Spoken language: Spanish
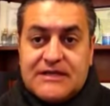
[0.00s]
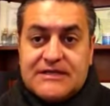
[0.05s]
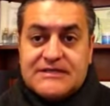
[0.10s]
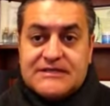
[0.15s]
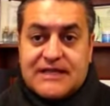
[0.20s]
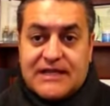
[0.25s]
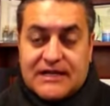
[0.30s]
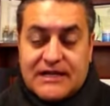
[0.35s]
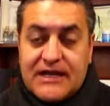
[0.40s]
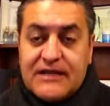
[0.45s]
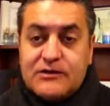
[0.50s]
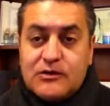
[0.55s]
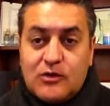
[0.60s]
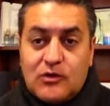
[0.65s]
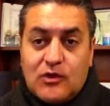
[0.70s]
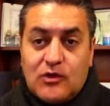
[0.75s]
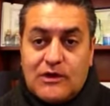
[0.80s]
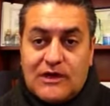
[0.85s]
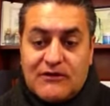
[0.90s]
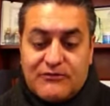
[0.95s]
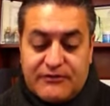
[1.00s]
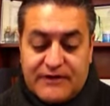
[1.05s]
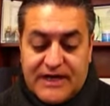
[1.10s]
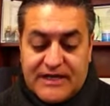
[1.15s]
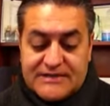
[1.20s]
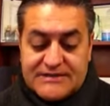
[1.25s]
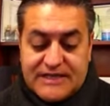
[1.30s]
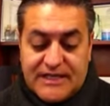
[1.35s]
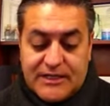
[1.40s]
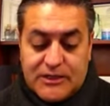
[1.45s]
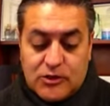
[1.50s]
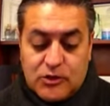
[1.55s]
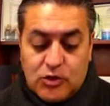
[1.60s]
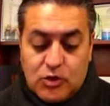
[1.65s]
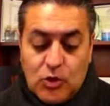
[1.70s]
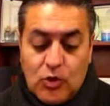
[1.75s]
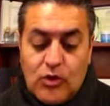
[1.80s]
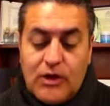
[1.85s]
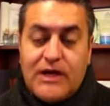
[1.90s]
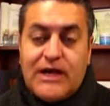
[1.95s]
cerrando con la frase
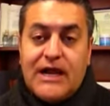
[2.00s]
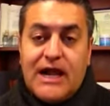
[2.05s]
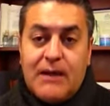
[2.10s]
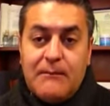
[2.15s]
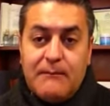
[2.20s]
nunca